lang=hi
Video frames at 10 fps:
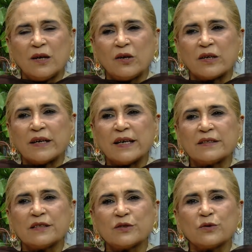और
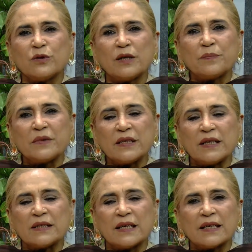एक्टर्स को अपनी
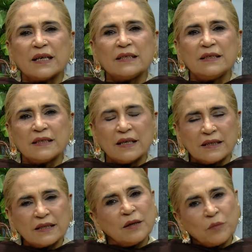अदाकारी
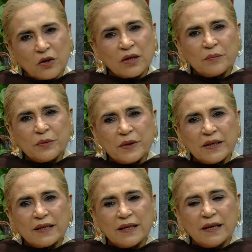दिखाने का मौका भी
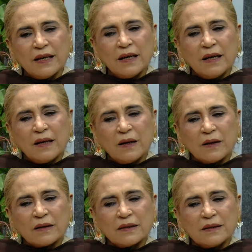मिलेगा
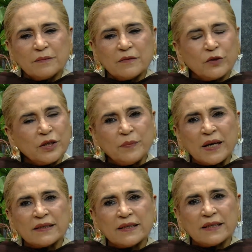और वही
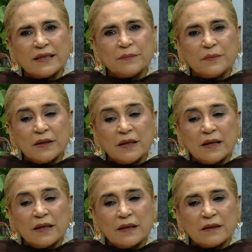बात है कि
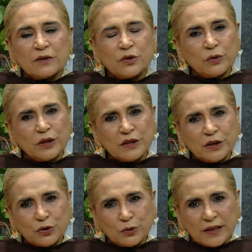छोटे
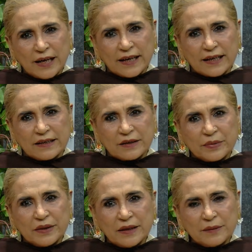से छोटा एक्टर
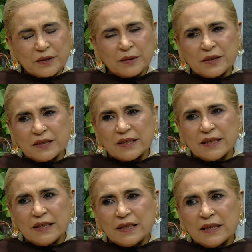भी हम समझते
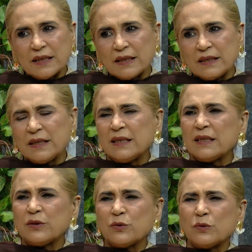हैं
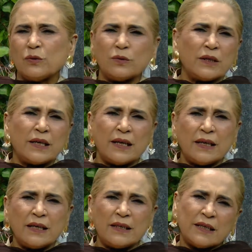ये तो नया
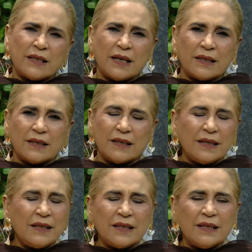है ये क्या
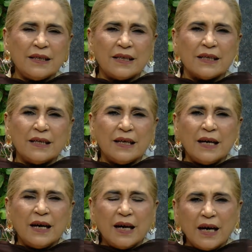करेगा लेकिन नहीं
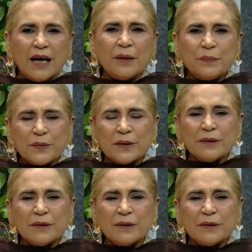आप